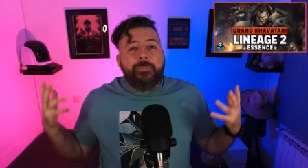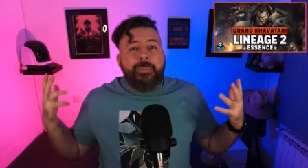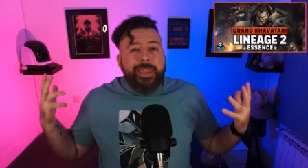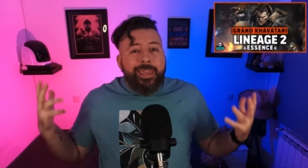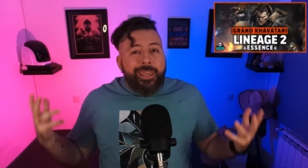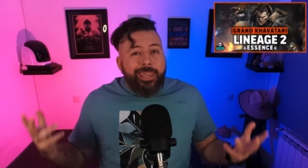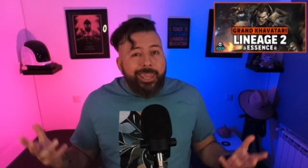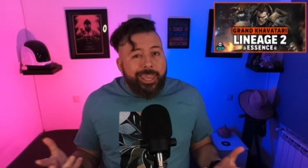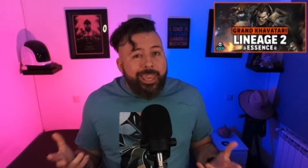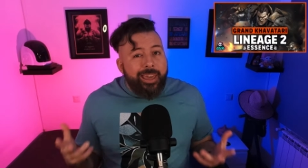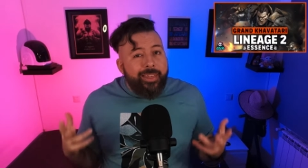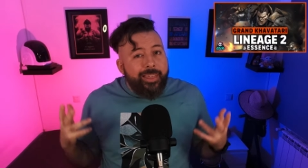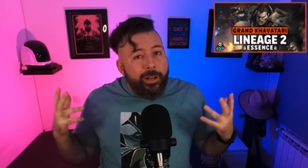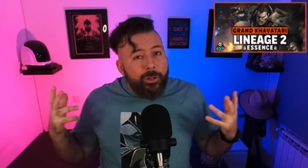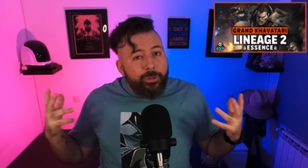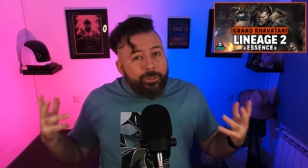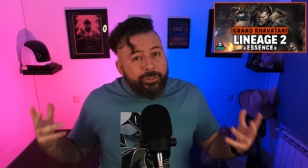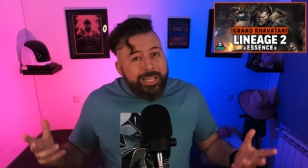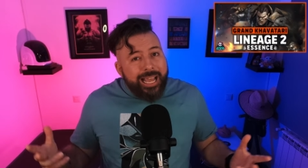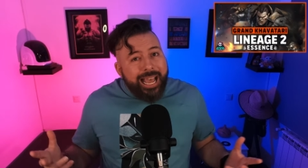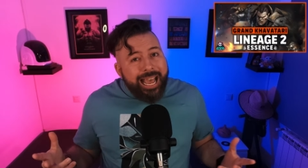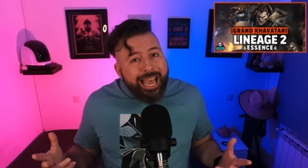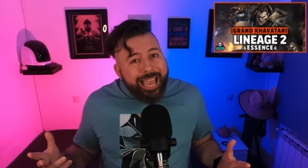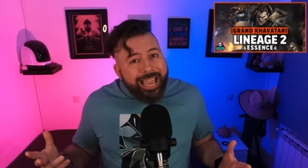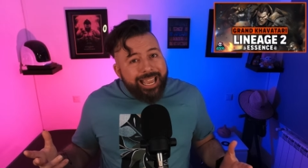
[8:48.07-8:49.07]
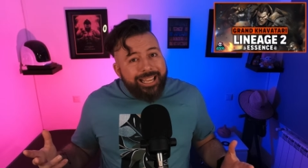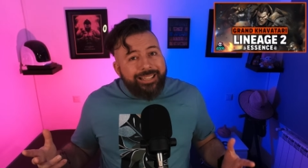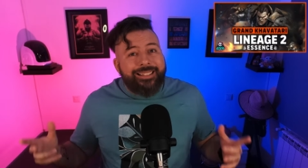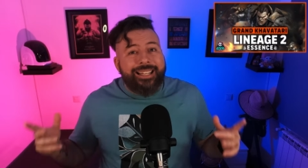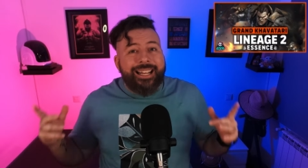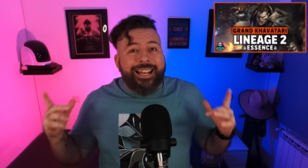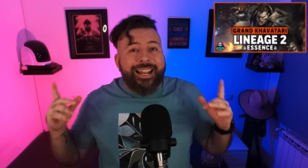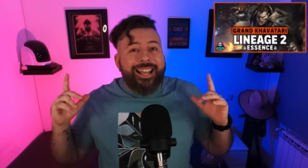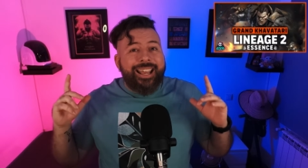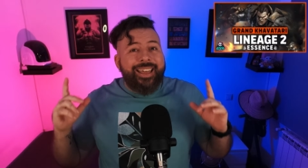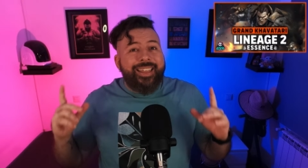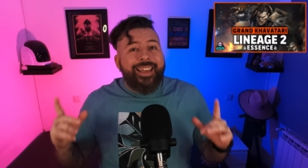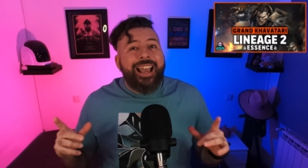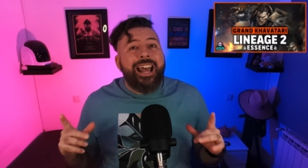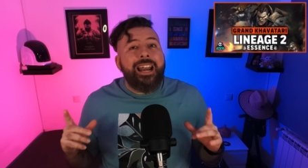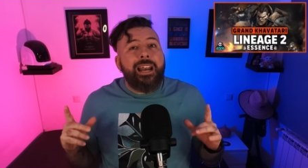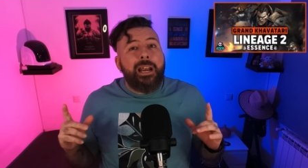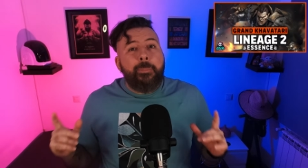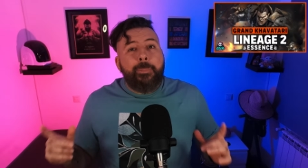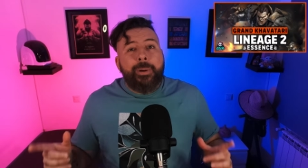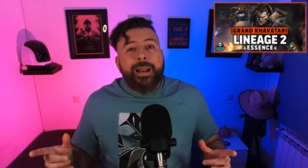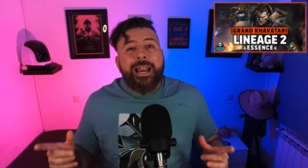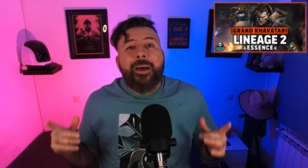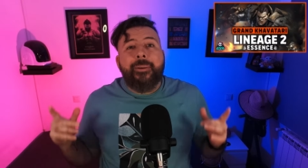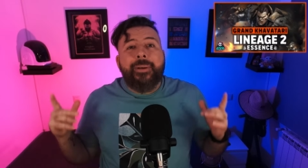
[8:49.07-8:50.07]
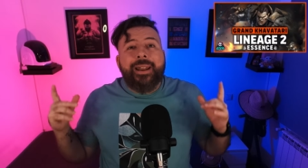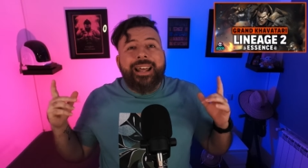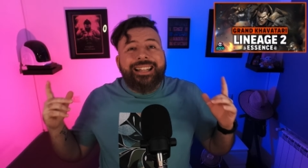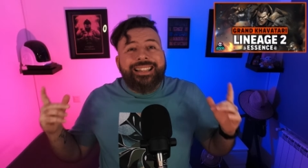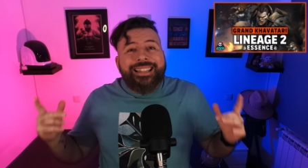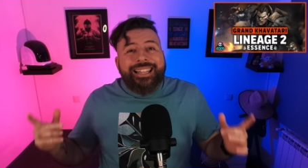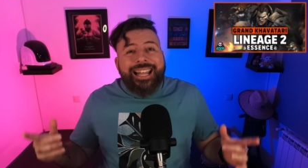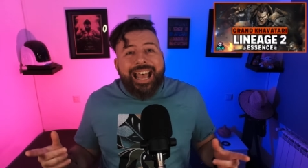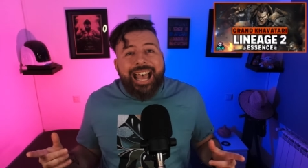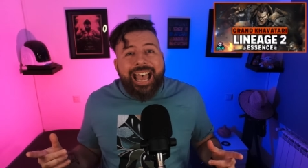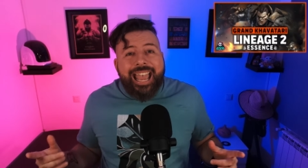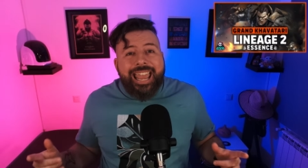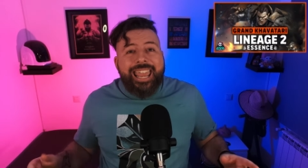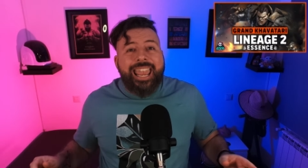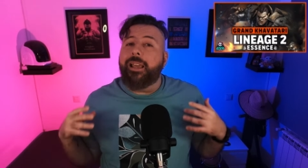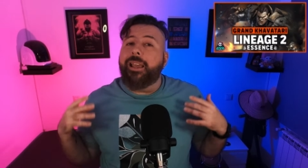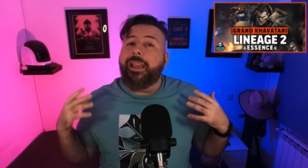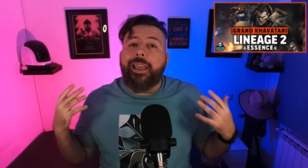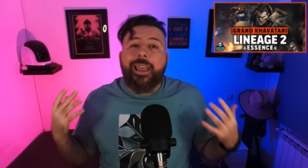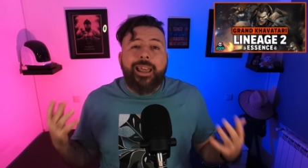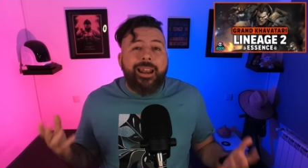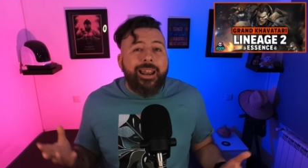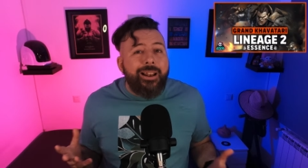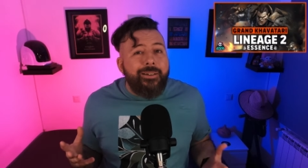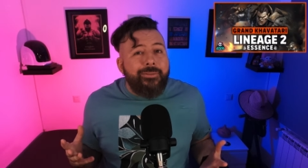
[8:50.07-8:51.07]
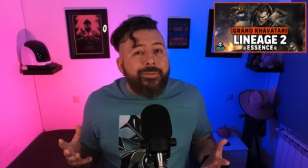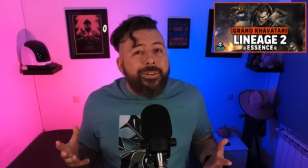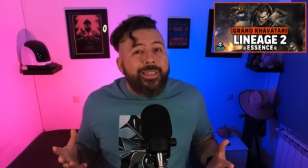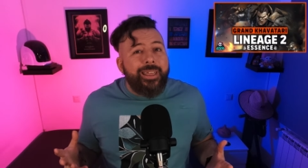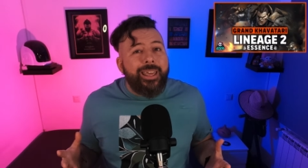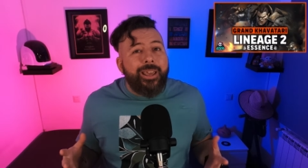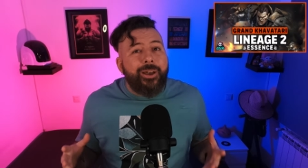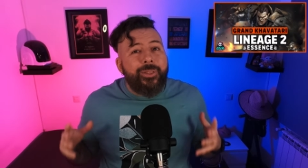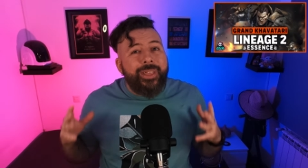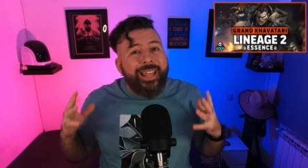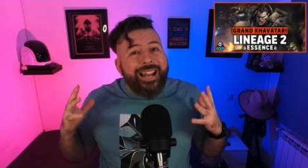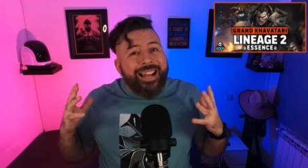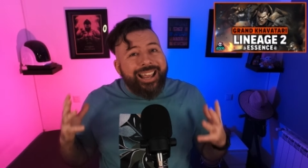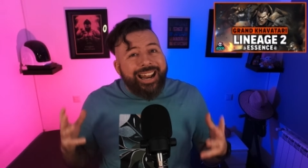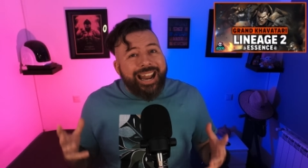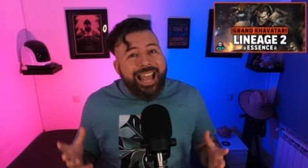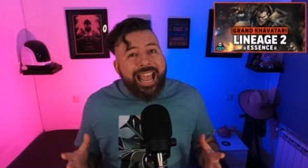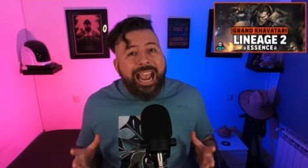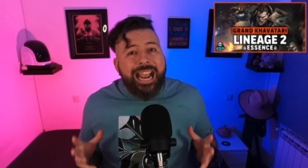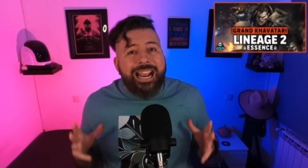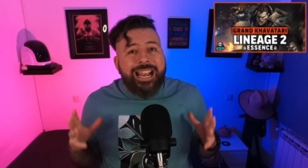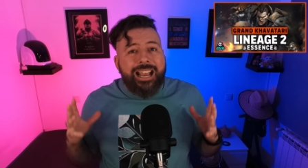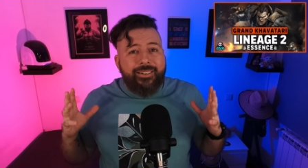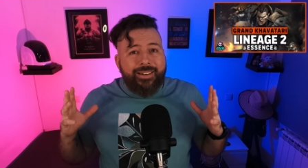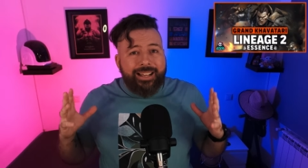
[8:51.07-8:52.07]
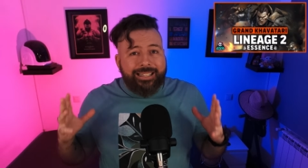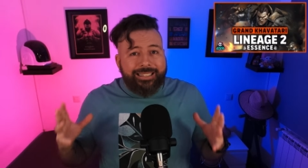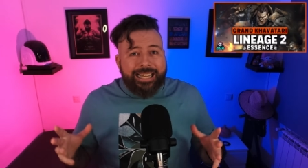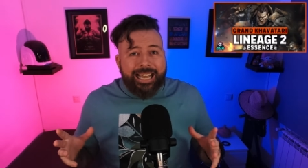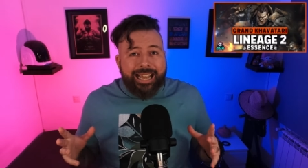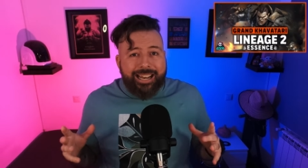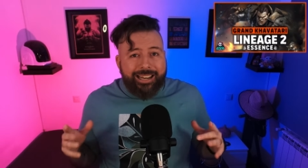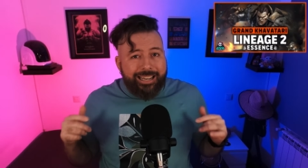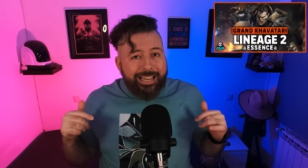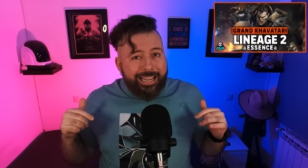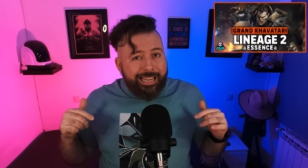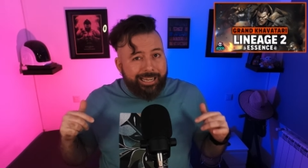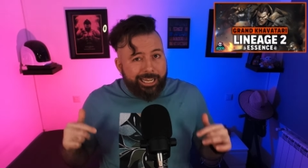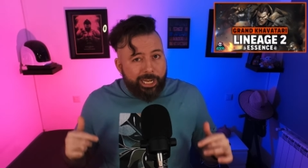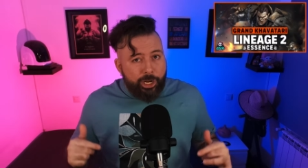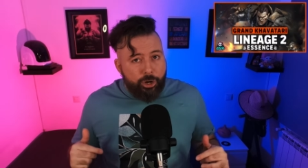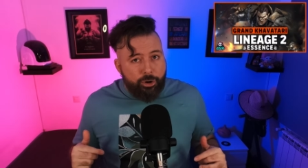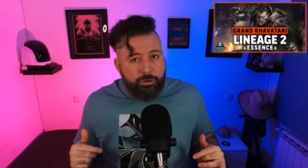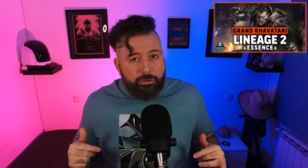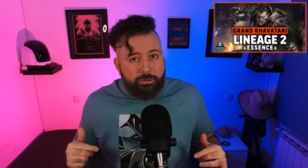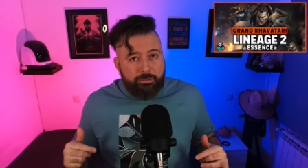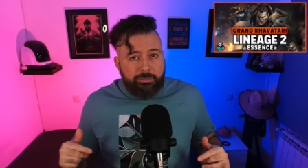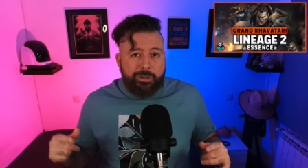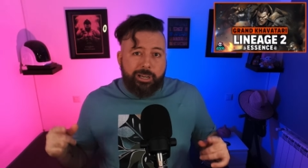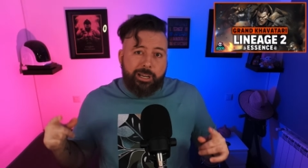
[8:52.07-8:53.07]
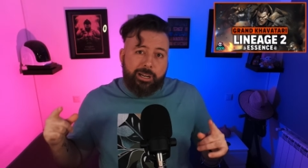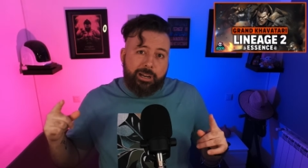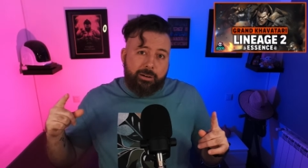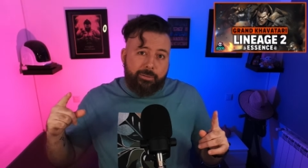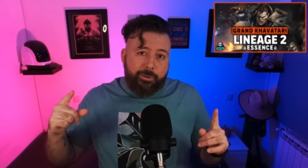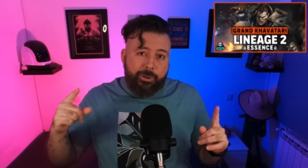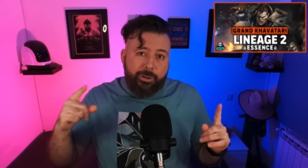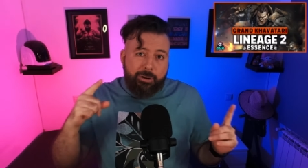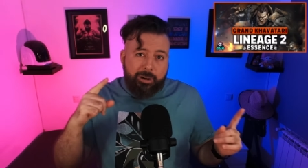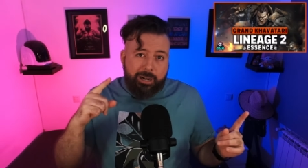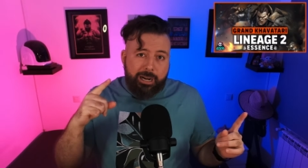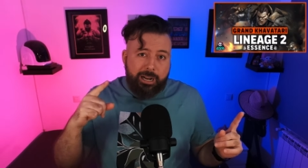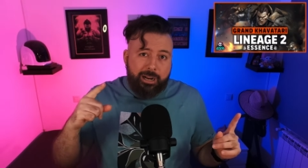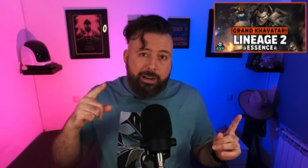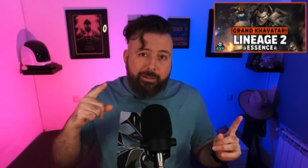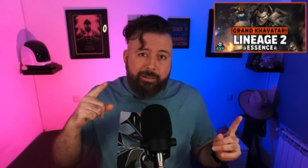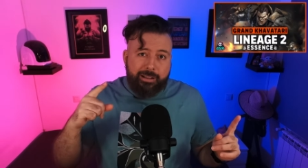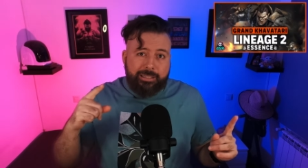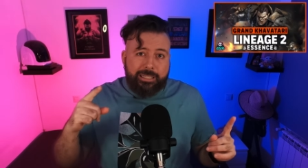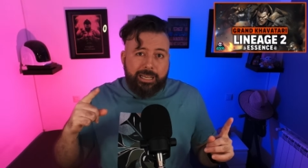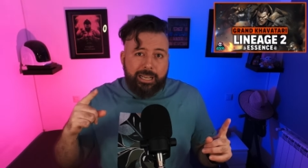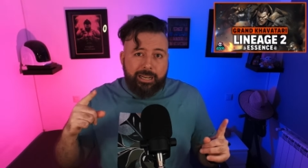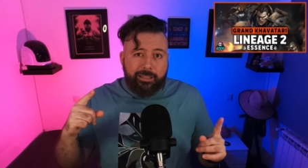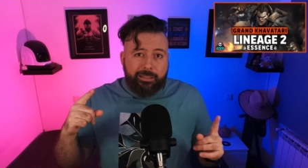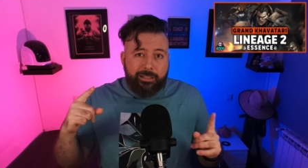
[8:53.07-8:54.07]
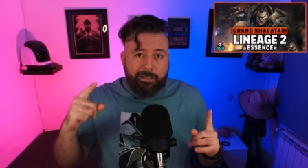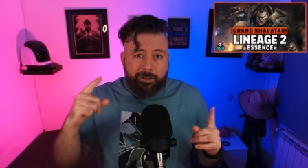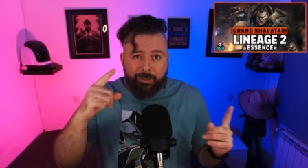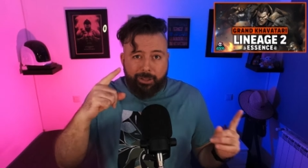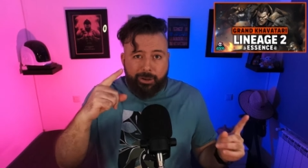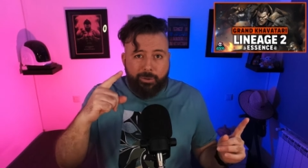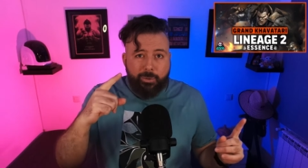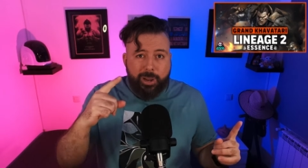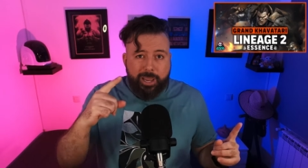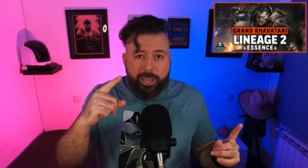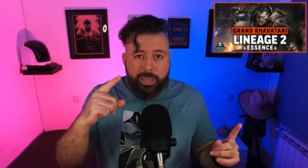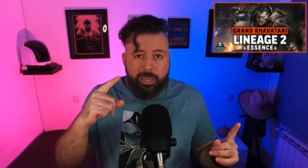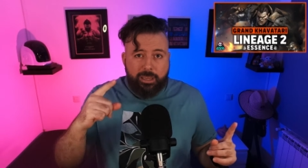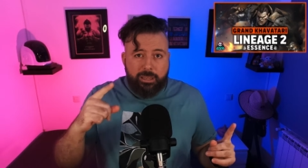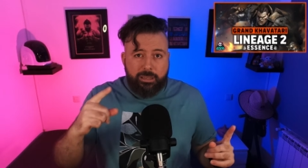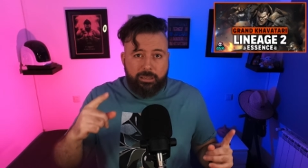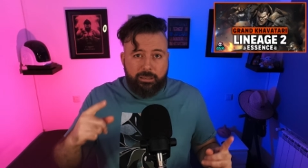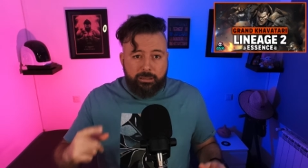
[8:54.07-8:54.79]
mi guía de los DAI, tienes que dejar la palabra DAI en el video del Gran Cavatari. Aquí no, en el video del Gran Cavatari, te lo dejo ahí.